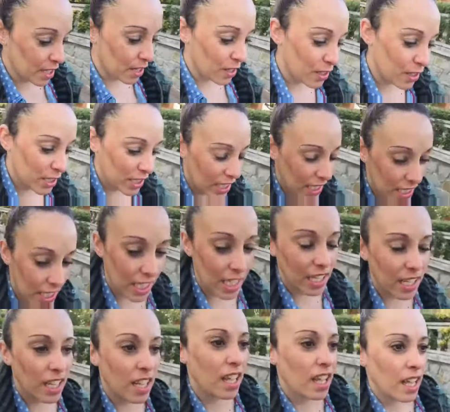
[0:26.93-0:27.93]
cosas.
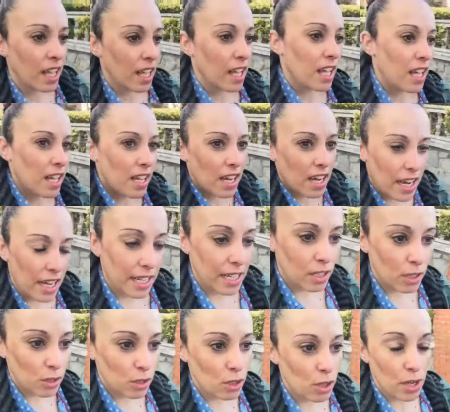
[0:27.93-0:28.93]

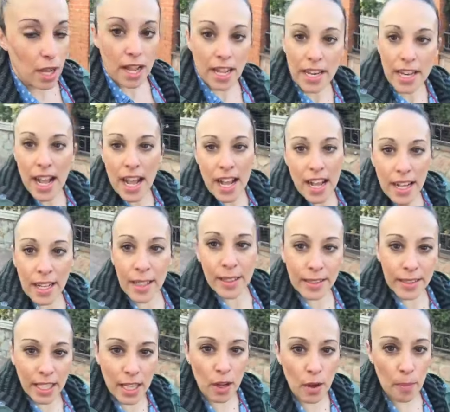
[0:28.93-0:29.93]
Ahora nos toca ir a,
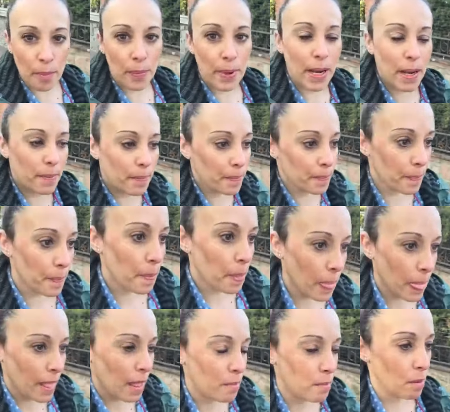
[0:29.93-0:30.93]
de compra
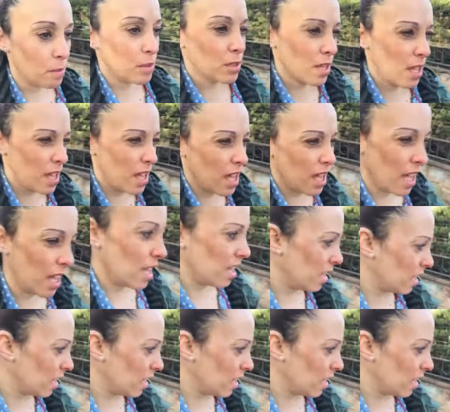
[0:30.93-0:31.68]
Vamos a,